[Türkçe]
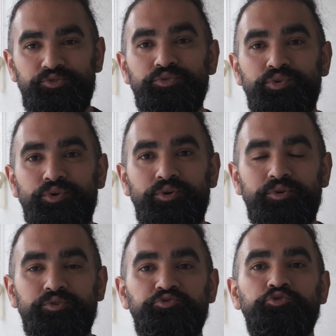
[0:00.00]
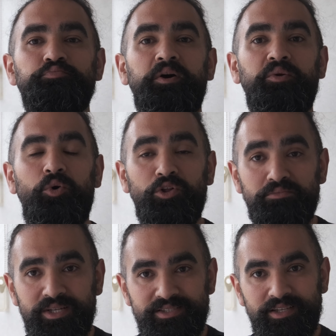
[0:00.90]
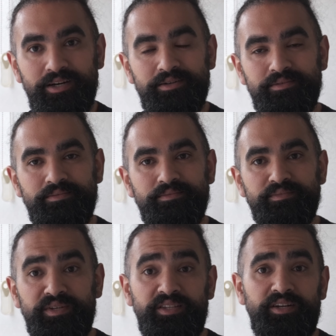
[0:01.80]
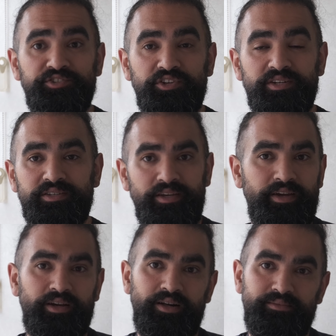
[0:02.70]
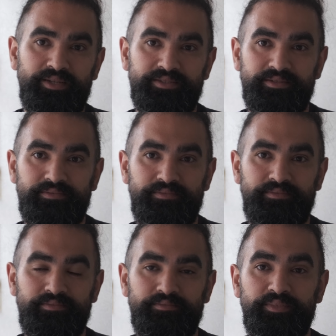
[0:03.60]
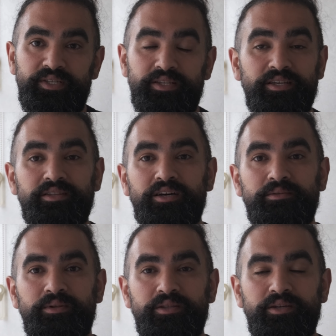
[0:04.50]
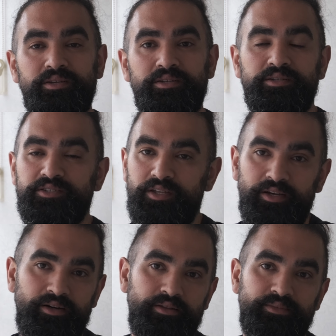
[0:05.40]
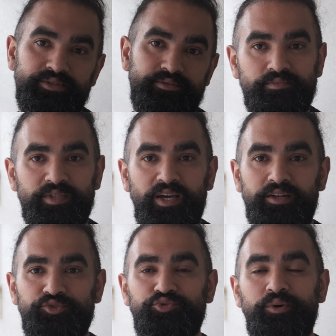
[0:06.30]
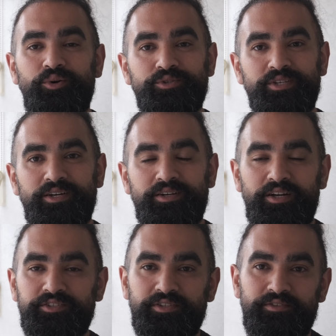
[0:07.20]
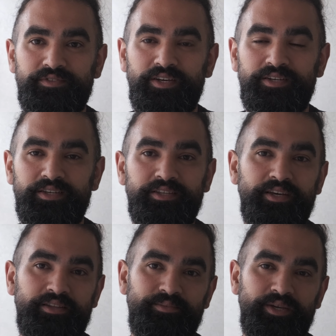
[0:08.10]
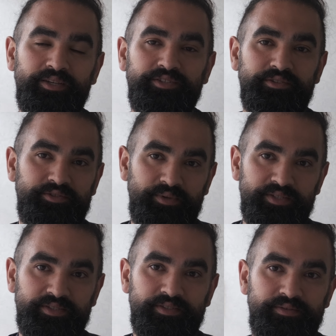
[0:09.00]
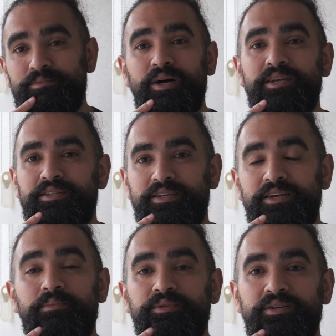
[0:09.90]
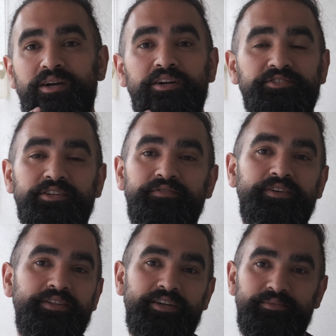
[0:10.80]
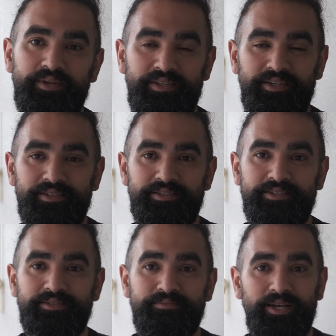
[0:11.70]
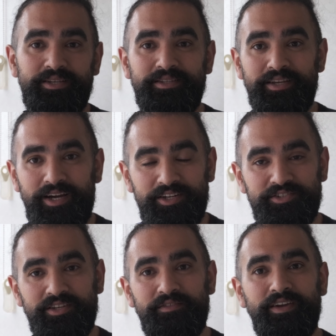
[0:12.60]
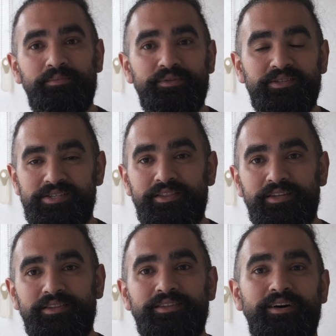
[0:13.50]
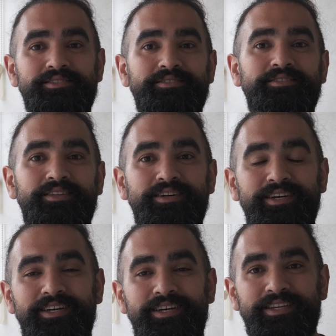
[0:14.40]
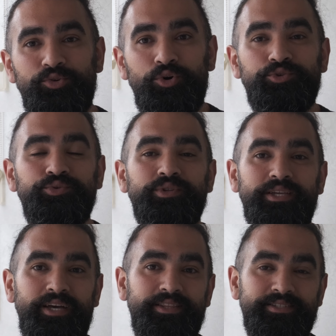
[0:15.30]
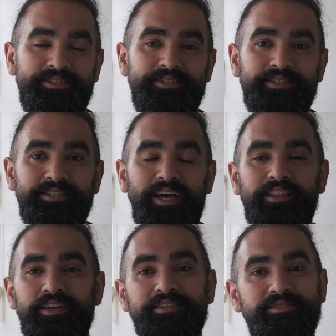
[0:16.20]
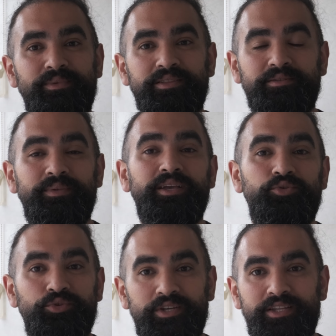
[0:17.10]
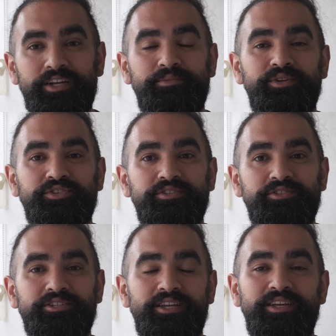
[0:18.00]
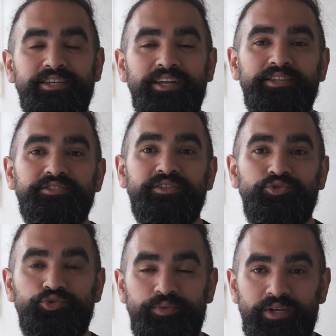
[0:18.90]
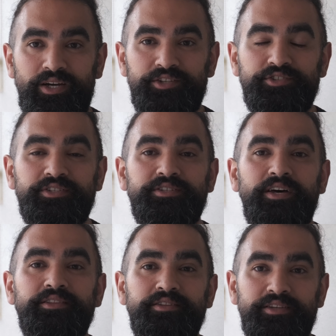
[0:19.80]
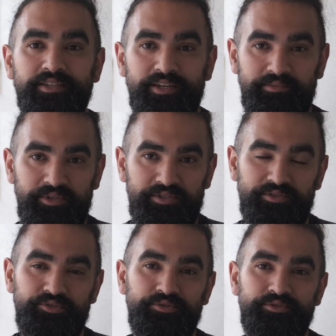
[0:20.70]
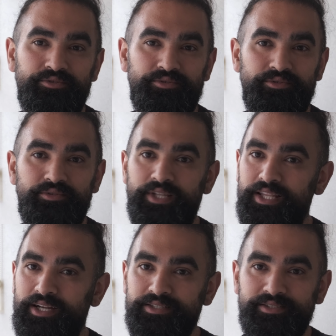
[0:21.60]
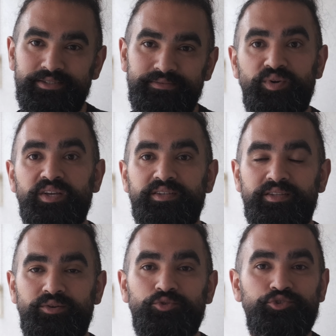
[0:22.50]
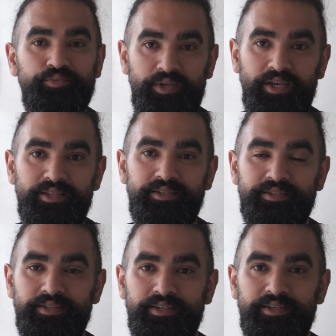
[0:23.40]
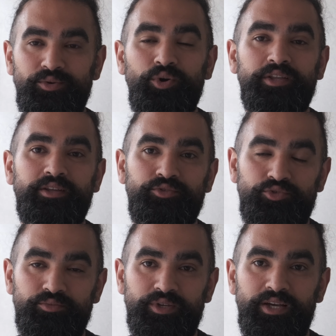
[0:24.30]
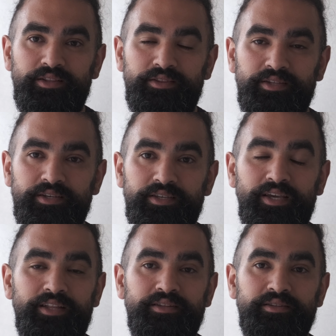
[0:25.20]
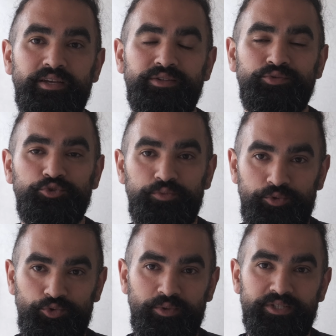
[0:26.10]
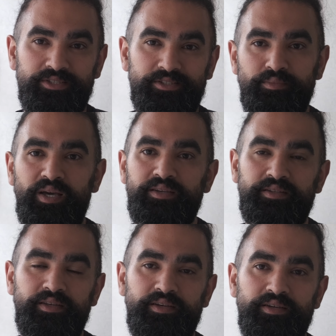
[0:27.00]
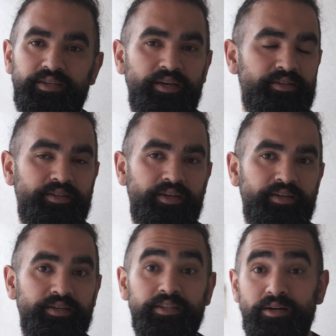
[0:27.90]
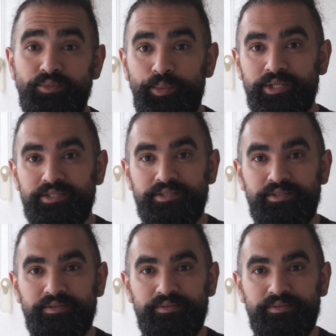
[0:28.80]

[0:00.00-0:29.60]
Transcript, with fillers: Çünkü şüphen olmazsa inanca gerek kalmaz. Birini ikna etmene de hiç gerek kalmaz. Yani şüphe yoksa karşı tarafta ikna etmeye çalışmaz. Belki de yaptığın karşı tarafı ikna etmek değildir. Belki de karşı tarafa yaptığını zannettiğin aslında gördüğün de kendisinindir, kendi yansımandır. Belki onu ikna etmeye çalışırken kendi içinde şüpheye karşı kendini ikna etmeye çalışıyorsundur. Ne dersin? Belki de o şüphe geldiğinde, o ikna durumu geldiğinde kendinden şüphe duymalısın. Belki de kendine inanmamalısın.